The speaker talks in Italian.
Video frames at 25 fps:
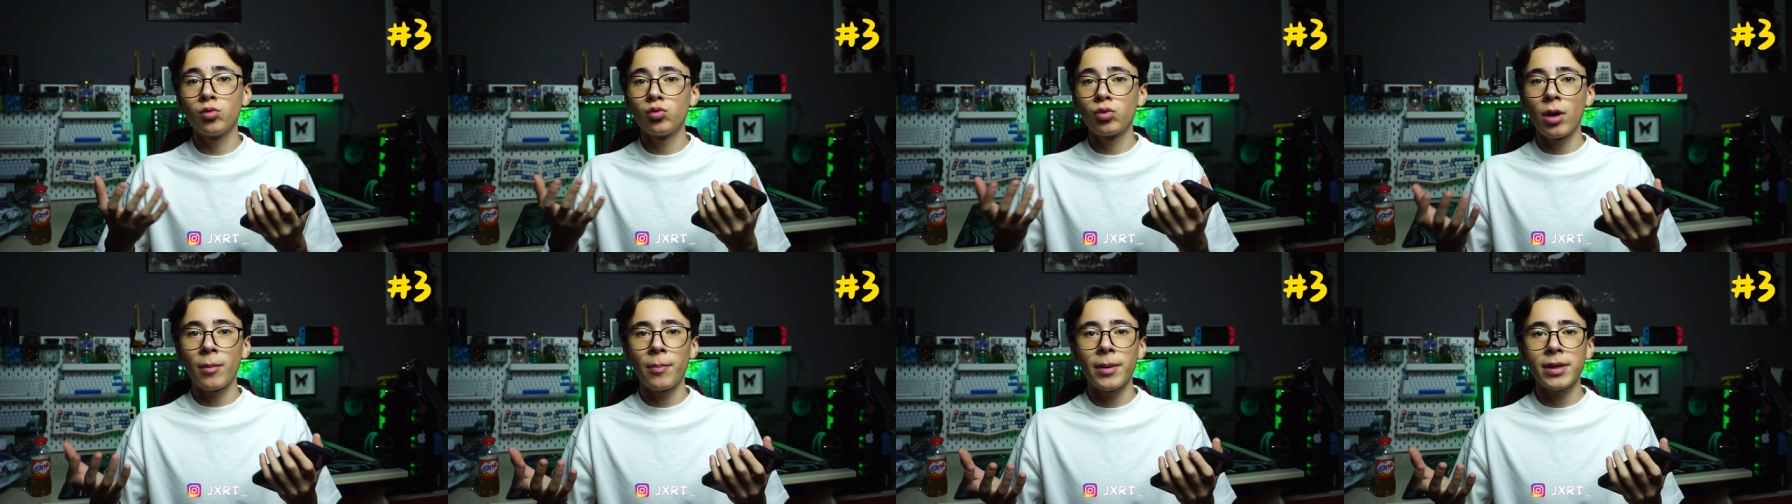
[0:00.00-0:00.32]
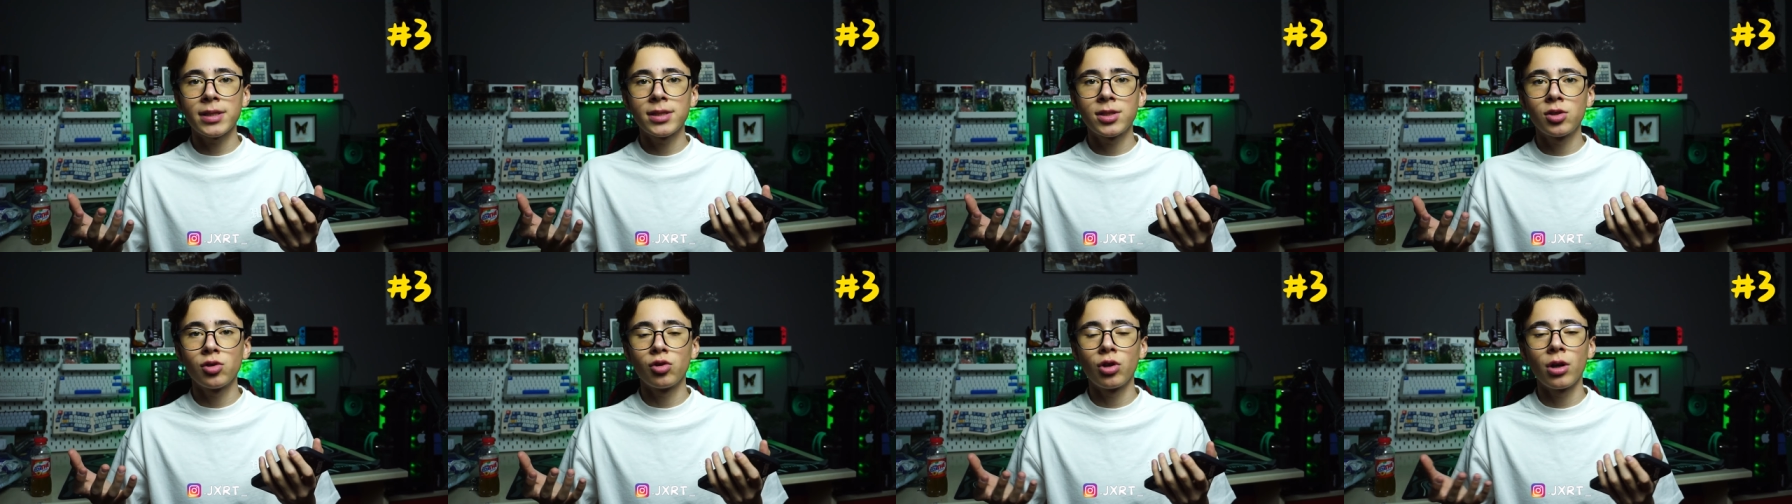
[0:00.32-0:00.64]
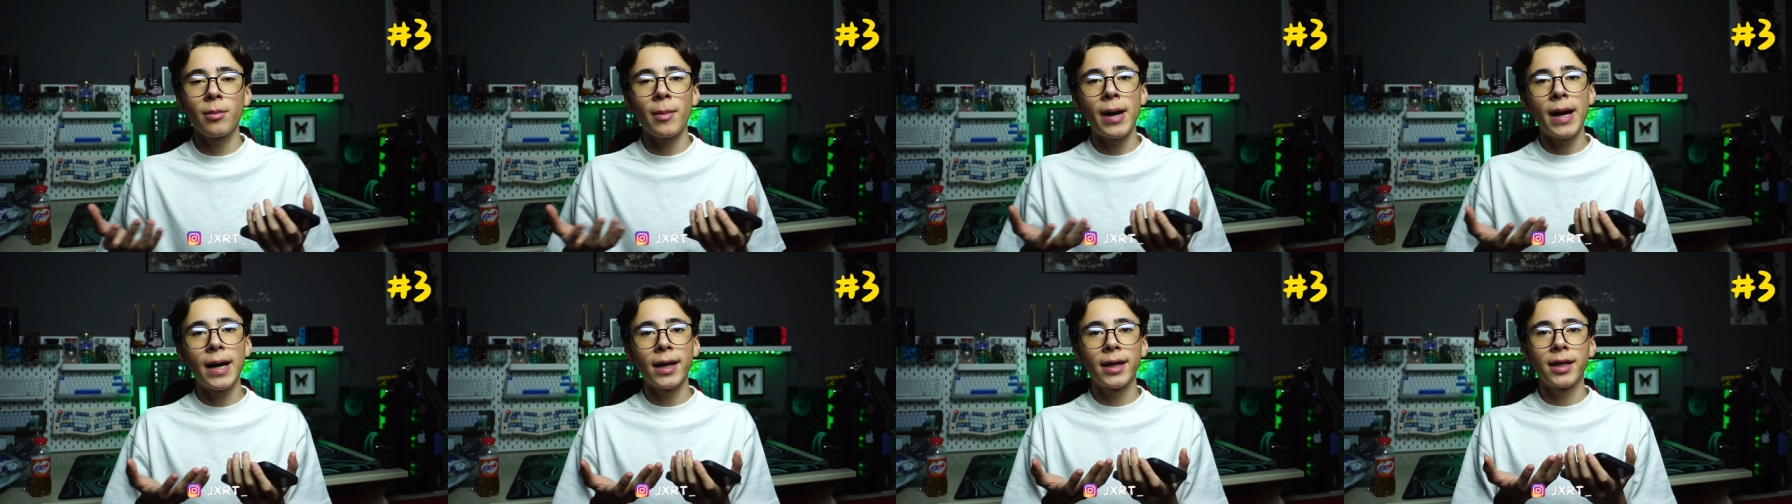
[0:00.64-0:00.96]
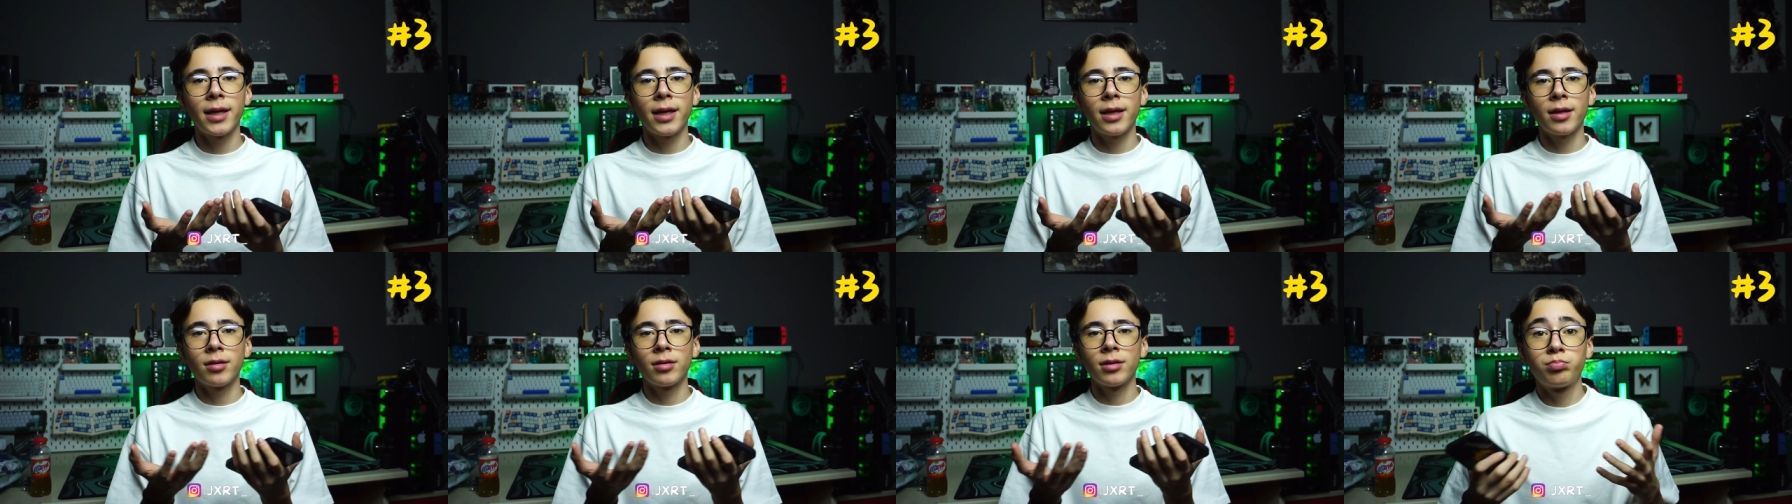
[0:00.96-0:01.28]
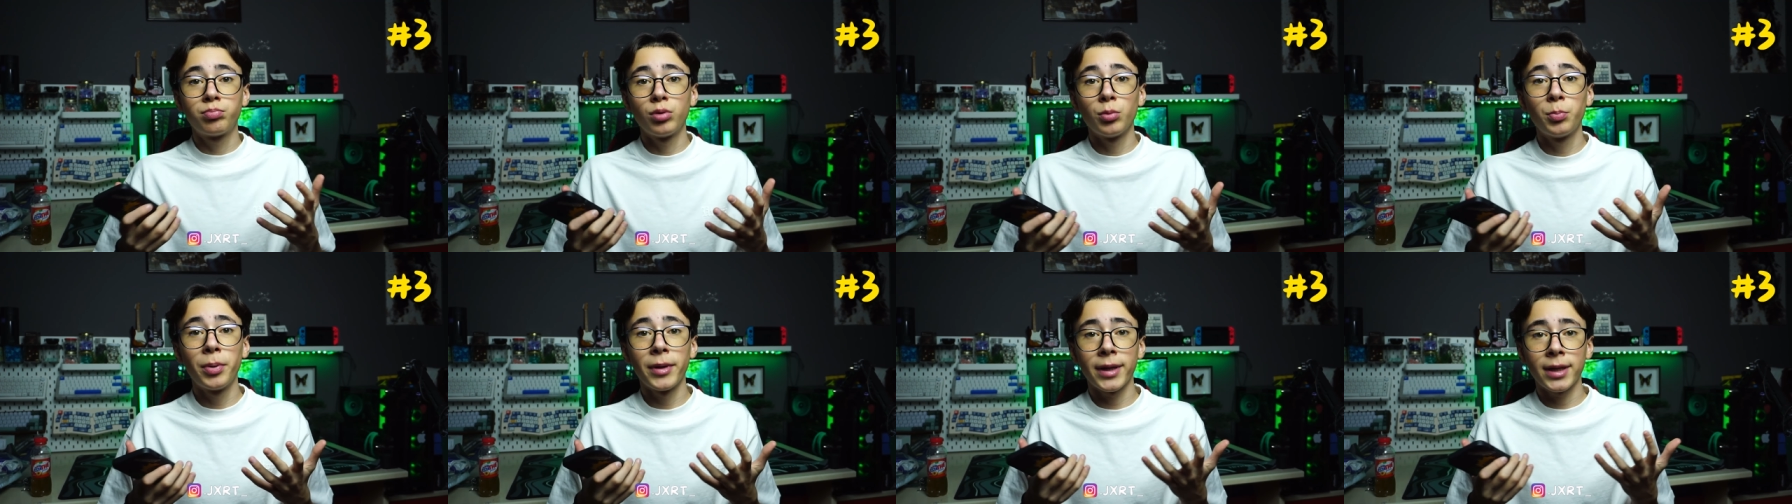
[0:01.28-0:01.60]
una passione ma anche
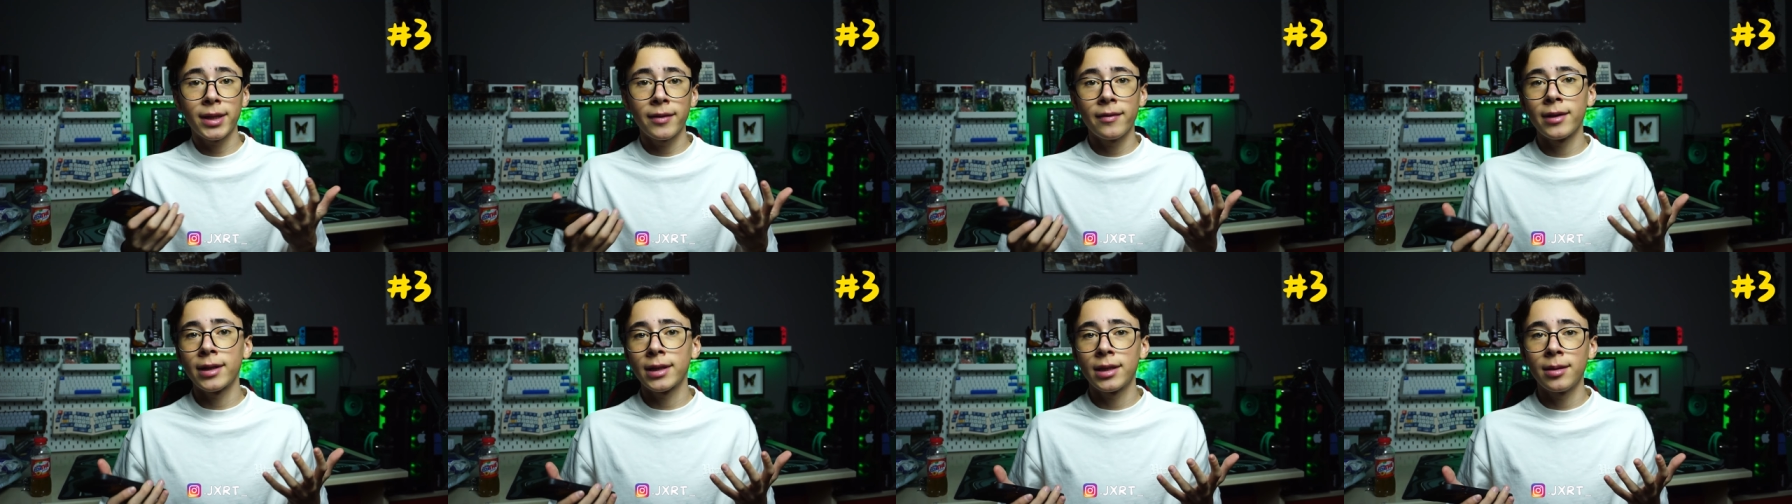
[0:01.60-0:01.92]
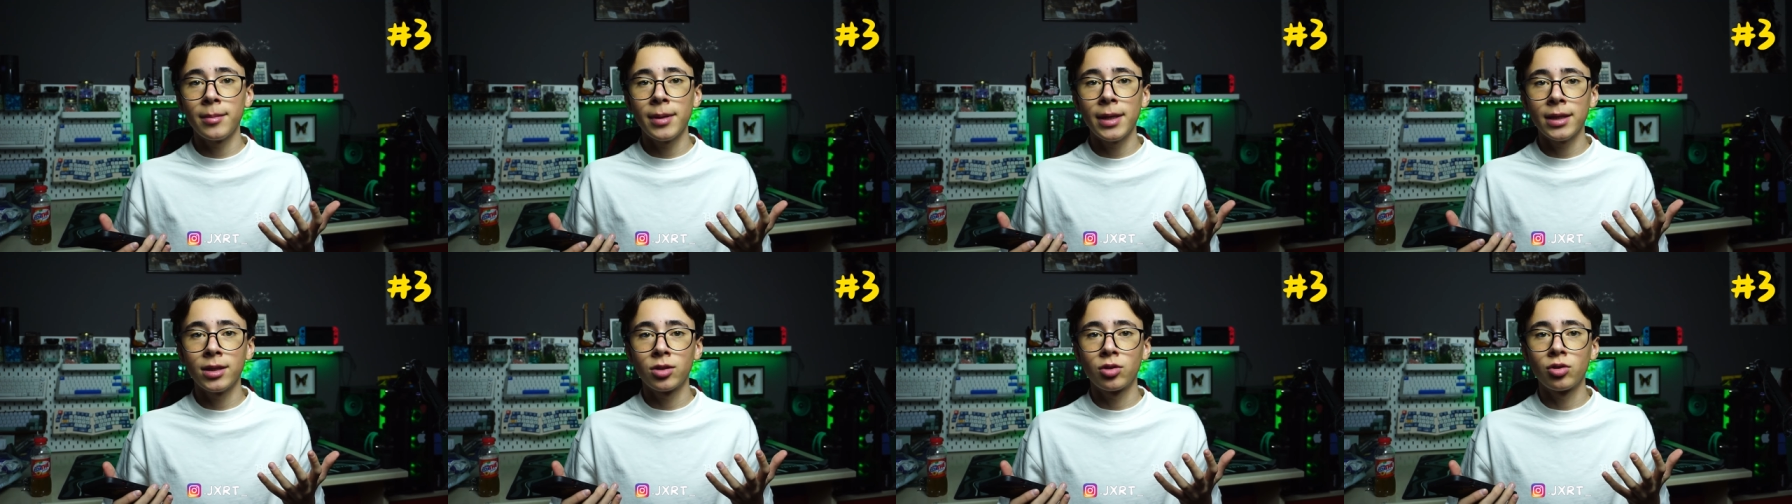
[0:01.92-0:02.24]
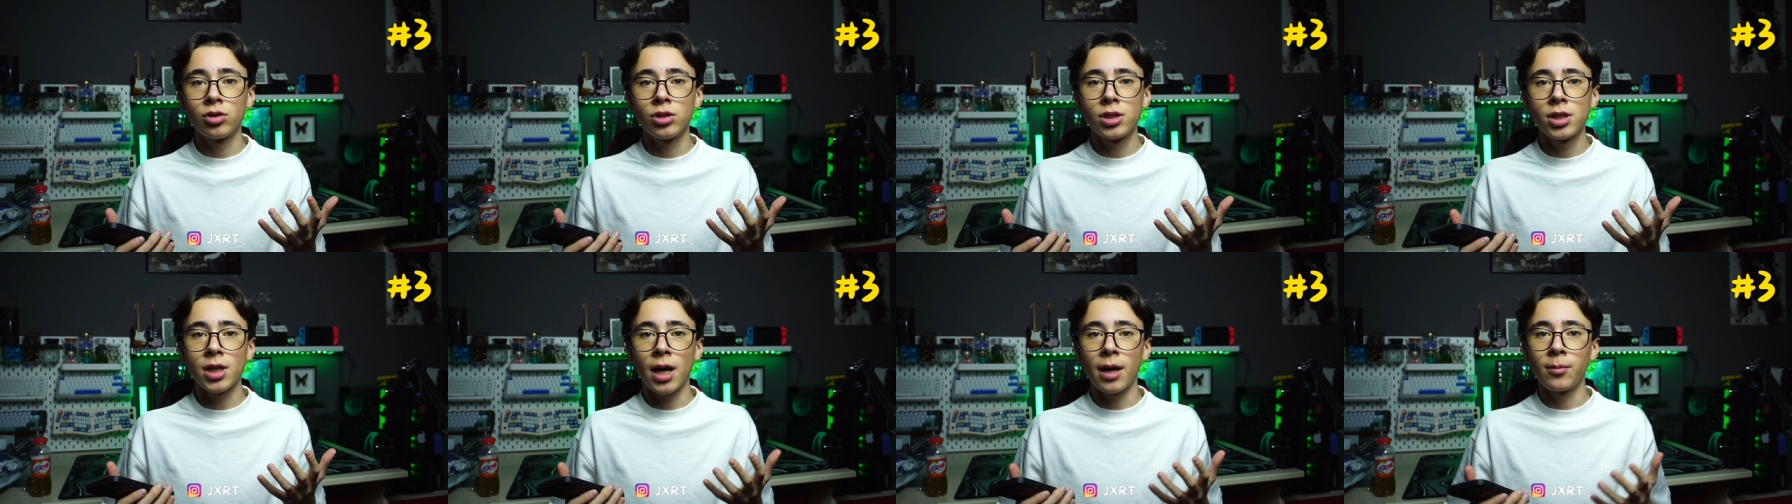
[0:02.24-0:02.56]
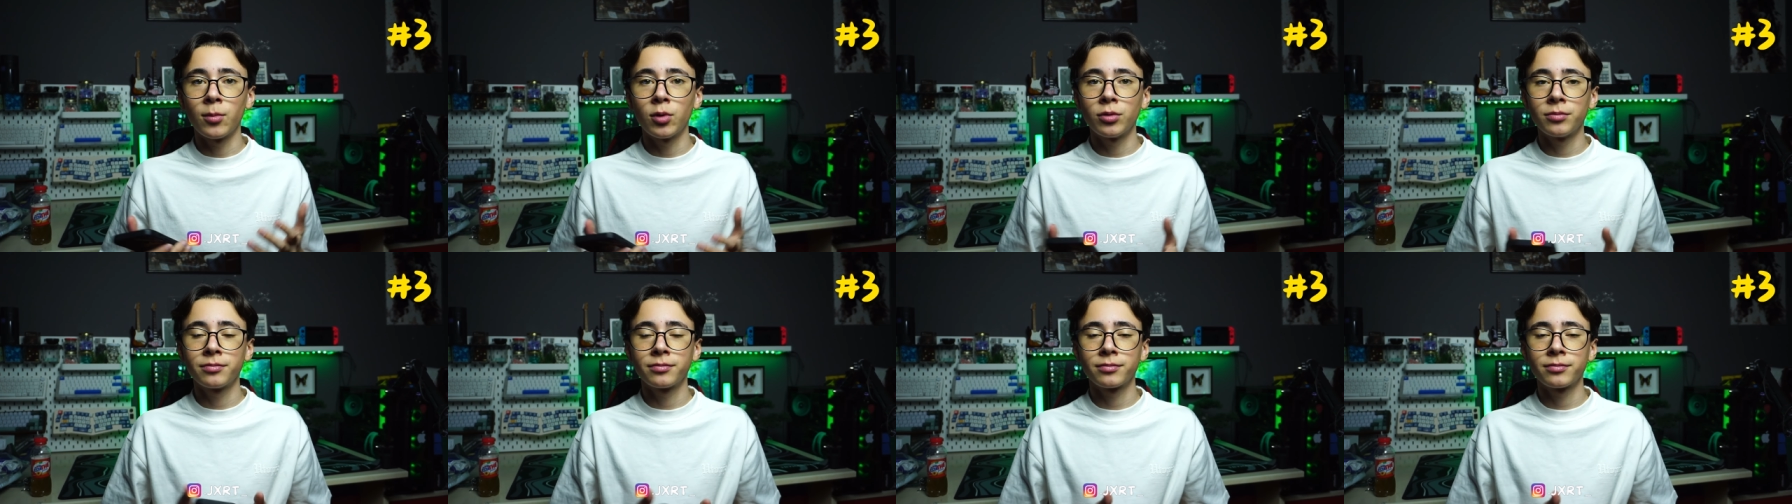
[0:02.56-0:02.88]
più per divertimento diciamo